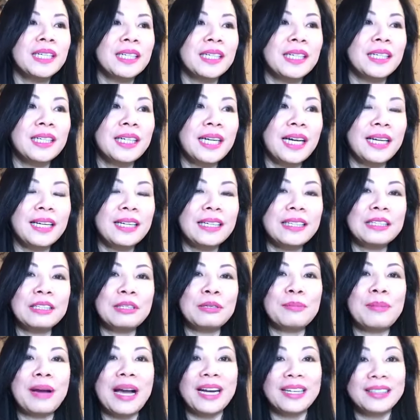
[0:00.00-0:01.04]
có khá là
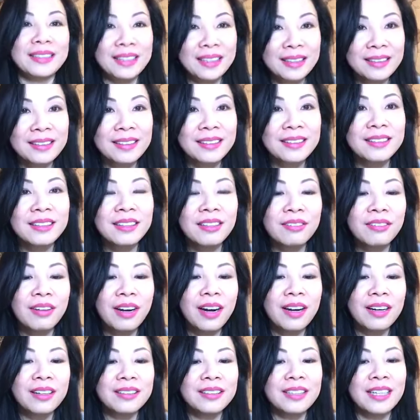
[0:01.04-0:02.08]
nhiều bạn nhắn tin cho
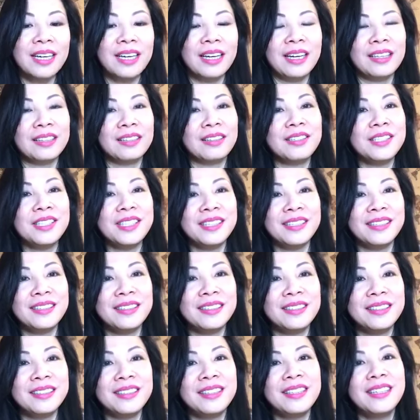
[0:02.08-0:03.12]
vân là nói chị
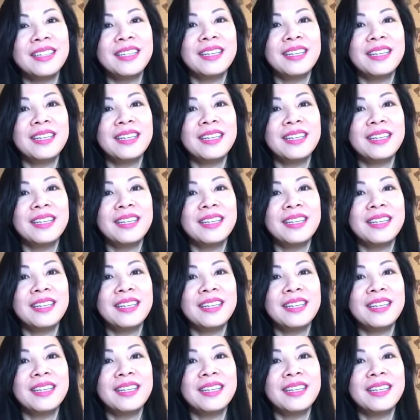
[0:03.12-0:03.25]
ơi